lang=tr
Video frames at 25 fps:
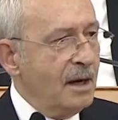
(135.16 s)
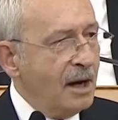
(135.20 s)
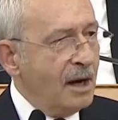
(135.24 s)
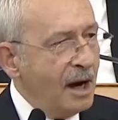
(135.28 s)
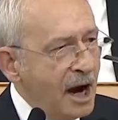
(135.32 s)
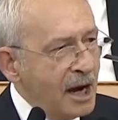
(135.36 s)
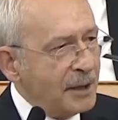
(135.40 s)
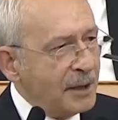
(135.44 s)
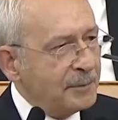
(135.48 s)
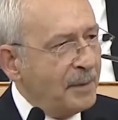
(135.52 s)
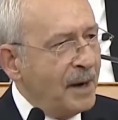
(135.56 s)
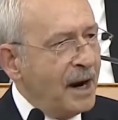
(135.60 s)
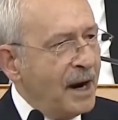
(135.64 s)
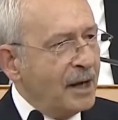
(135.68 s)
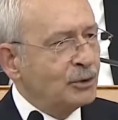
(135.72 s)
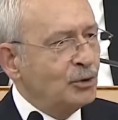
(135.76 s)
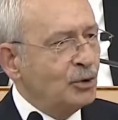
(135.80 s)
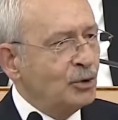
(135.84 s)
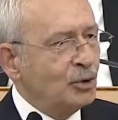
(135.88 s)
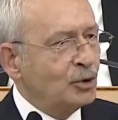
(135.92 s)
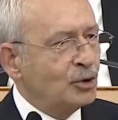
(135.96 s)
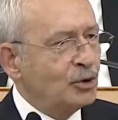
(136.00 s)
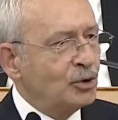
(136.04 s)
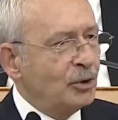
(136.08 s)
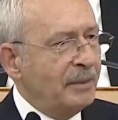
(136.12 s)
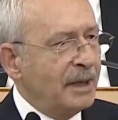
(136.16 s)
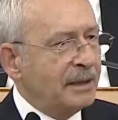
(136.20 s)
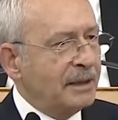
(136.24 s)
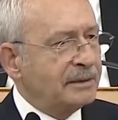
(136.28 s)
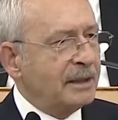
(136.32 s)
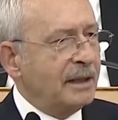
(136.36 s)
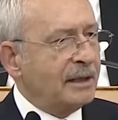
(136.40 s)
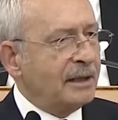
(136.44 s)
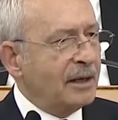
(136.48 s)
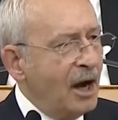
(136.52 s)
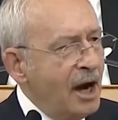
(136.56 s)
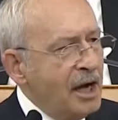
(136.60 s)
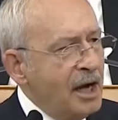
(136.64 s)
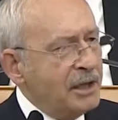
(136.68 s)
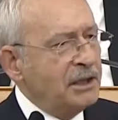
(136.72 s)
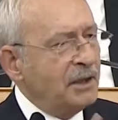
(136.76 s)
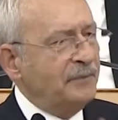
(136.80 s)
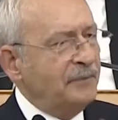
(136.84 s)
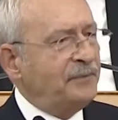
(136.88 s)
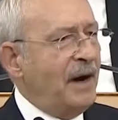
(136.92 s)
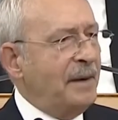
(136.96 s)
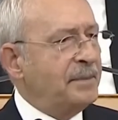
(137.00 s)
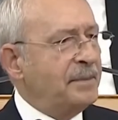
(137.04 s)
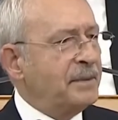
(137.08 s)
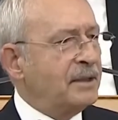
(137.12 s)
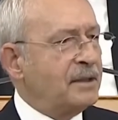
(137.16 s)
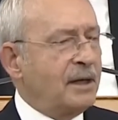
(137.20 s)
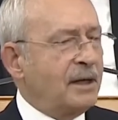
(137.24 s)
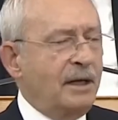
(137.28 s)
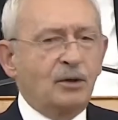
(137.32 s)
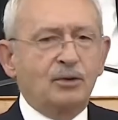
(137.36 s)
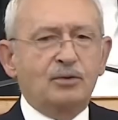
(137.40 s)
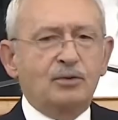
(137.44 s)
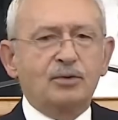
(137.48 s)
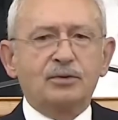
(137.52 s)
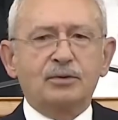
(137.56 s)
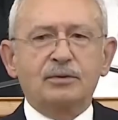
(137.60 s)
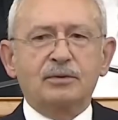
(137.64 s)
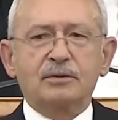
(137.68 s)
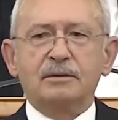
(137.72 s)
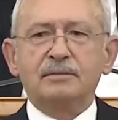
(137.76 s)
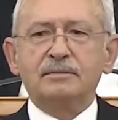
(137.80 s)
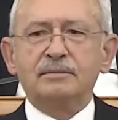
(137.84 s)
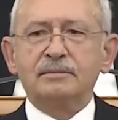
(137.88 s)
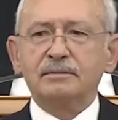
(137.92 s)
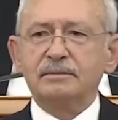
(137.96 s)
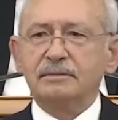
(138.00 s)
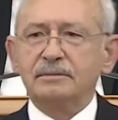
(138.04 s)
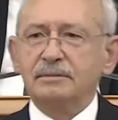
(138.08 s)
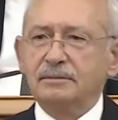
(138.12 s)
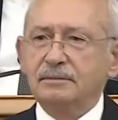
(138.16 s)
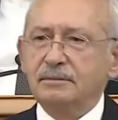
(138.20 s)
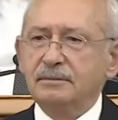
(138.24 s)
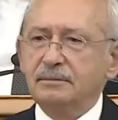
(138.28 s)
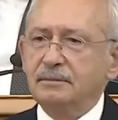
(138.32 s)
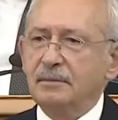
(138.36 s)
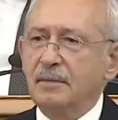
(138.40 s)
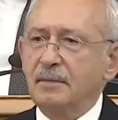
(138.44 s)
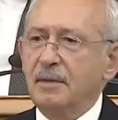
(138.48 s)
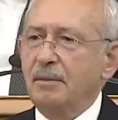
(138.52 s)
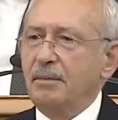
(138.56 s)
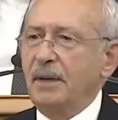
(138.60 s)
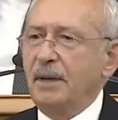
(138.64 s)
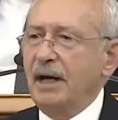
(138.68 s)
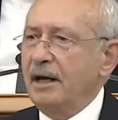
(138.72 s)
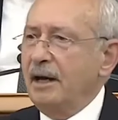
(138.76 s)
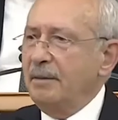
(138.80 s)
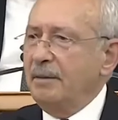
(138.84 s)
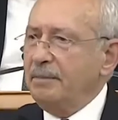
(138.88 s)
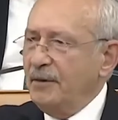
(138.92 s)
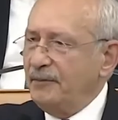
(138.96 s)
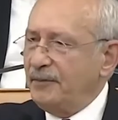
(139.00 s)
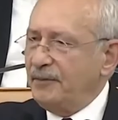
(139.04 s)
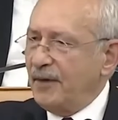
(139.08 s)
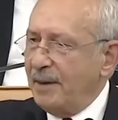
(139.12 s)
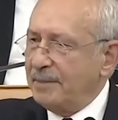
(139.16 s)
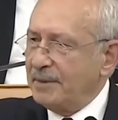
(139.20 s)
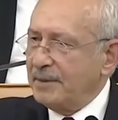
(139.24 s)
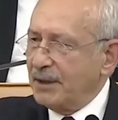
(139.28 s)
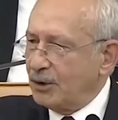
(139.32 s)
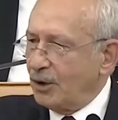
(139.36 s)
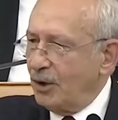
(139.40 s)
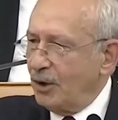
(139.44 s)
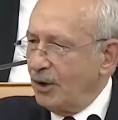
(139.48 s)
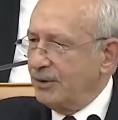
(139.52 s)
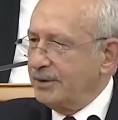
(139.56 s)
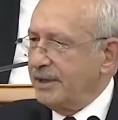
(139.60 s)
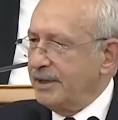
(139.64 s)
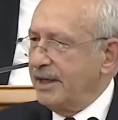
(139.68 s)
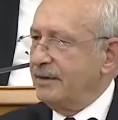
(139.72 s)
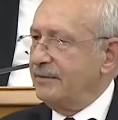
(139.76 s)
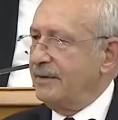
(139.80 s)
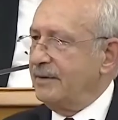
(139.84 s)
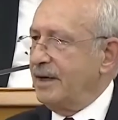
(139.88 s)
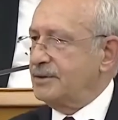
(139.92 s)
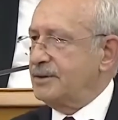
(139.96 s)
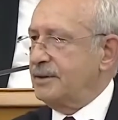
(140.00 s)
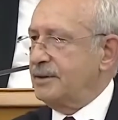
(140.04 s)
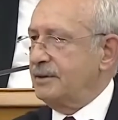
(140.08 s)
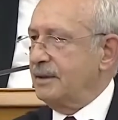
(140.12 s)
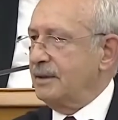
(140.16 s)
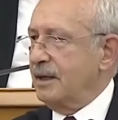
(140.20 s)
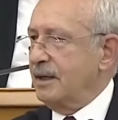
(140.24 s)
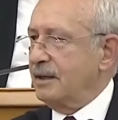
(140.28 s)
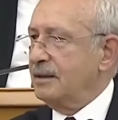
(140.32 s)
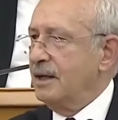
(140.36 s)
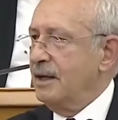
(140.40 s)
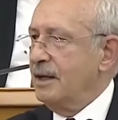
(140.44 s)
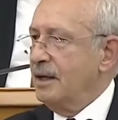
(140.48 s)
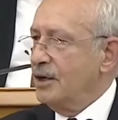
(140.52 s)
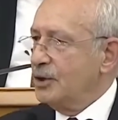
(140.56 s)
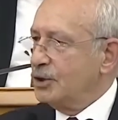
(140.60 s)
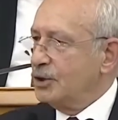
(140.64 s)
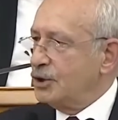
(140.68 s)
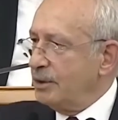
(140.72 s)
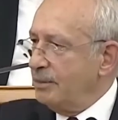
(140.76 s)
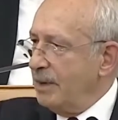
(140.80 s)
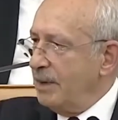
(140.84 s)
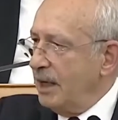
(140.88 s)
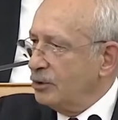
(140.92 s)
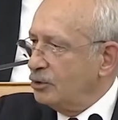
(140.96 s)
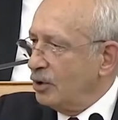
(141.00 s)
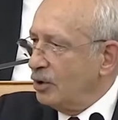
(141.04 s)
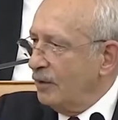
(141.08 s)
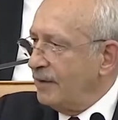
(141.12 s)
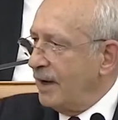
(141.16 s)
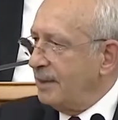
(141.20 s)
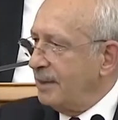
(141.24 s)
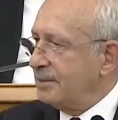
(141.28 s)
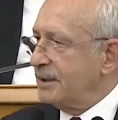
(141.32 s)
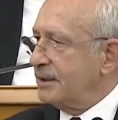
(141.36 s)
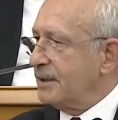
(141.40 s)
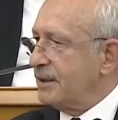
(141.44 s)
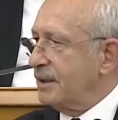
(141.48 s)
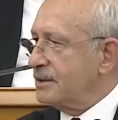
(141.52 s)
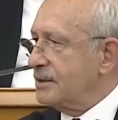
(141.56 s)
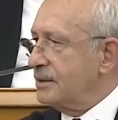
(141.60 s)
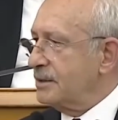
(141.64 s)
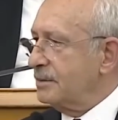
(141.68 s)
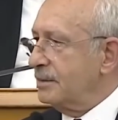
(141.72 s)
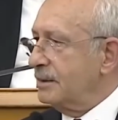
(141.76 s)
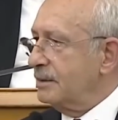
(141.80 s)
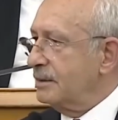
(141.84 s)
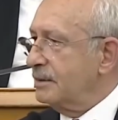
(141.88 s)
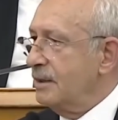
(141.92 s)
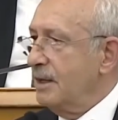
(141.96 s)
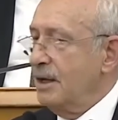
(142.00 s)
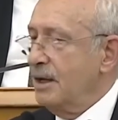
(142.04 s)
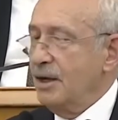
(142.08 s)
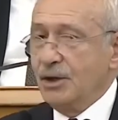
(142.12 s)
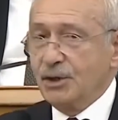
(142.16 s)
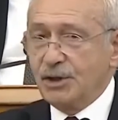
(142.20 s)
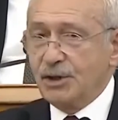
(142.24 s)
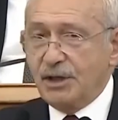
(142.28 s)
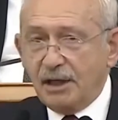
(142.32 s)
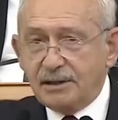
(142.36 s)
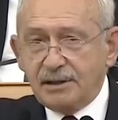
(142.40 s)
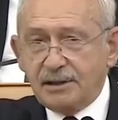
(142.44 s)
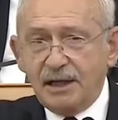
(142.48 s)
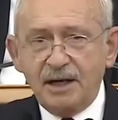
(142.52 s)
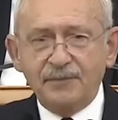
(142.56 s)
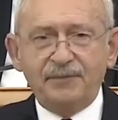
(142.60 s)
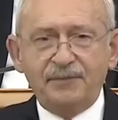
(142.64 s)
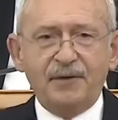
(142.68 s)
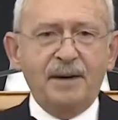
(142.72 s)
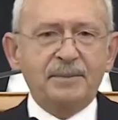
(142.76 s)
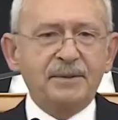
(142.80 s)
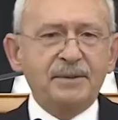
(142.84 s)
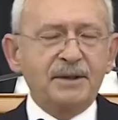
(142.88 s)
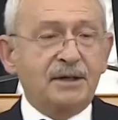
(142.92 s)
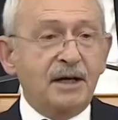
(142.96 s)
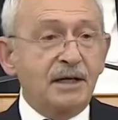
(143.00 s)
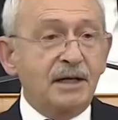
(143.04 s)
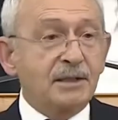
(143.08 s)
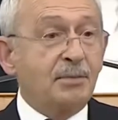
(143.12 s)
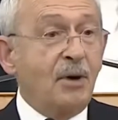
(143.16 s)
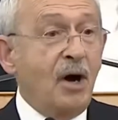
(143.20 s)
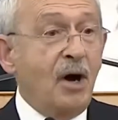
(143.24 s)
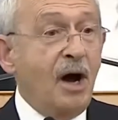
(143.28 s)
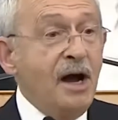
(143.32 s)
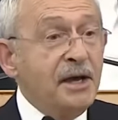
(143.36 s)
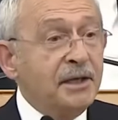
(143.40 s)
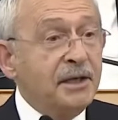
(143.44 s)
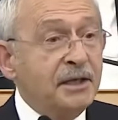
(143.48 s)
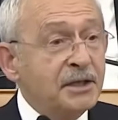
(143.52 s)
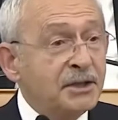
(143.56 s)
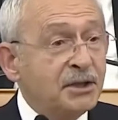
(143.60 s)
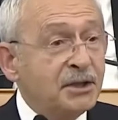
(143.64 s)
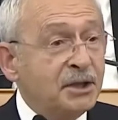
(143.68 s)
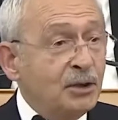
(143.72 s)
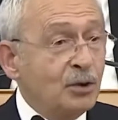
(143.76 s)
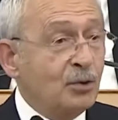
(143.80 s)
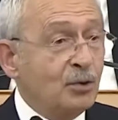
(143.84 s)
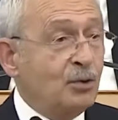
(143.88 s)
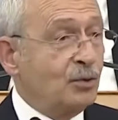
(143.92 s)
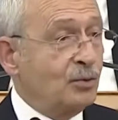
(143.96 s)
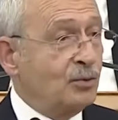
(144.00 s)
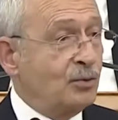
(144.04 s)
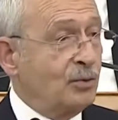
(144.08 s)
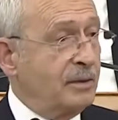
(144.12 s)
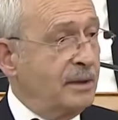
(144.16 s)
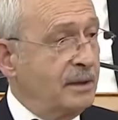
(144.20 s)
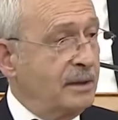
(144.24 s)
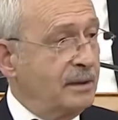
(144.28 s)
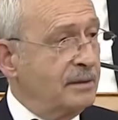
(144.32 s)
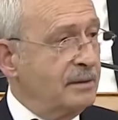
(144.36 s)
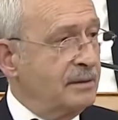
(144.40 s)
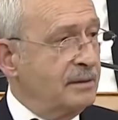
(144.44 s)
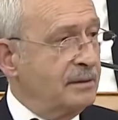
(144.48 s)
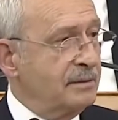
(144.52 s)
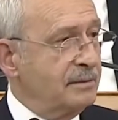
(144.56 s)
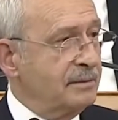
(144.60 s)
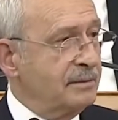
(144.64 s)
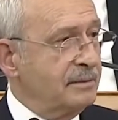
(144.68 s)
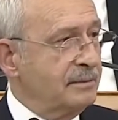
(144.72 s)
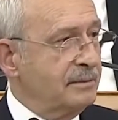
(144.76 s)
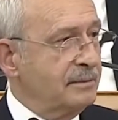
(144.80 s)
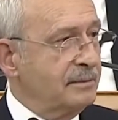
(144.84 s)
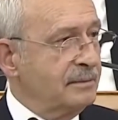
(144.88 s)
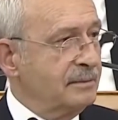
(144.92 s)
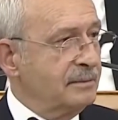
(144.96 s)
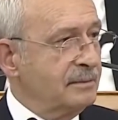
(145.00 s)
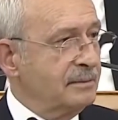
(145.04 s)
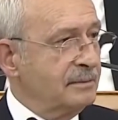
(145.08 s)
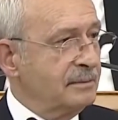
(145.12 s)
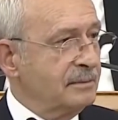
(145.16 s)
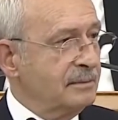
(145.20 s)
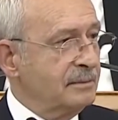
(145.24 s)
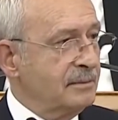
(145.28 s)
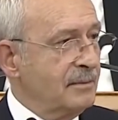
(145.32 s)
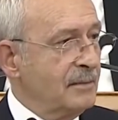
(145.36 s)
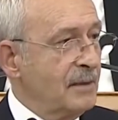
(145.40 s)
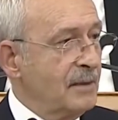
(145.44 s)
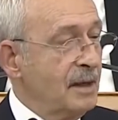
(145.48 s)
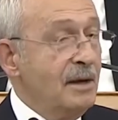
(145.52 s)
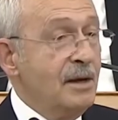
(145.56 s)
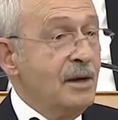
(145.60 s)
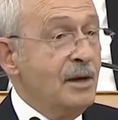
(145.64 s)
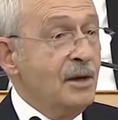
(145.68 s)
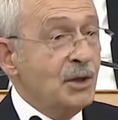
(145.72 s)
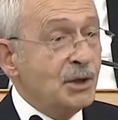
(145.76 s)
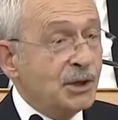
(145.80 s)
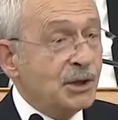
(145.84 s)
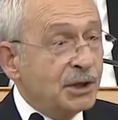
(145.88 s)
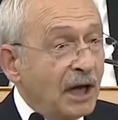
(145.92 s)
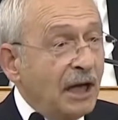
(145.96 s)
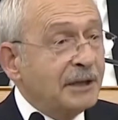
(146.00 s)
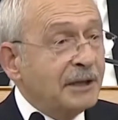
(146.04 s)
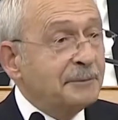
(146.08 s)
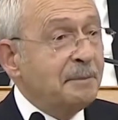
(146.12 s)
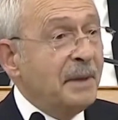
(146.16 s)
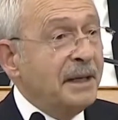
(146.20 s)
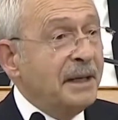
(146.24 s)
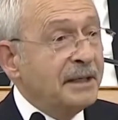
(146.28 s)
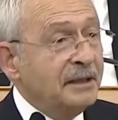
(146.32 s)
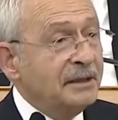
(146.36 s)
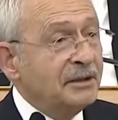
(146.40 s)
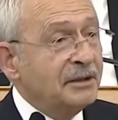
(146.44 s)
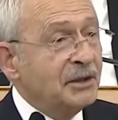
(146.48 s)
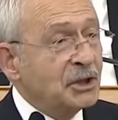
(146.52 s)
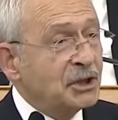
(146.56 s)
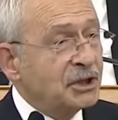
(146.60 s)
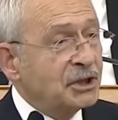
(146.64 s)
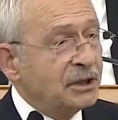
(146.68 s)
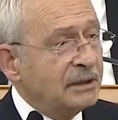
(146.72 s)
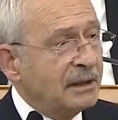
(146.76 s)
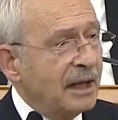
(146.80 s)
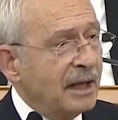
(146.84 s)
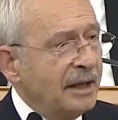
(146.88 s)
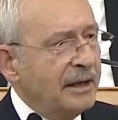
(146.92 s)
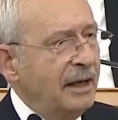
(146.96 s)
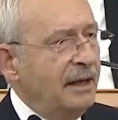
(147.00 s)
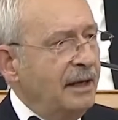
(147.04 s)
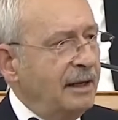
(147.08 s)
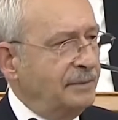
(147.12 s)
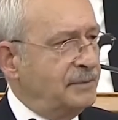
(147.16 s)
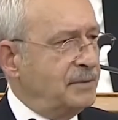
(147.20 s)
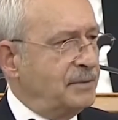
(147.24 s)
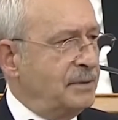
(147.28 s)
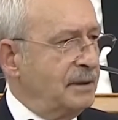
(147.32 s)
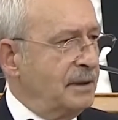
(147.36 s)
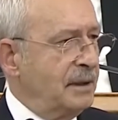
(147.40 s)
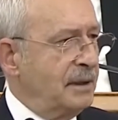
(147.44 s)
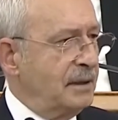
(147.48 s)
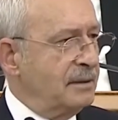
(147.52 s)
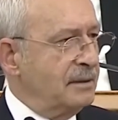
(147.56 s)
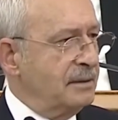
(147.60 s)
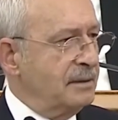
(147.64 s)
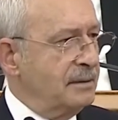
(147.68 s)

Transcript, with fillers: AK Parti hükümetleri hangi fabrikayı kurdu? Bana bir fabrika örneği versinler. Çimento mı, şeker fabrikası mı? Hangisini kurdular? Satmanın dışında ne yaptılar?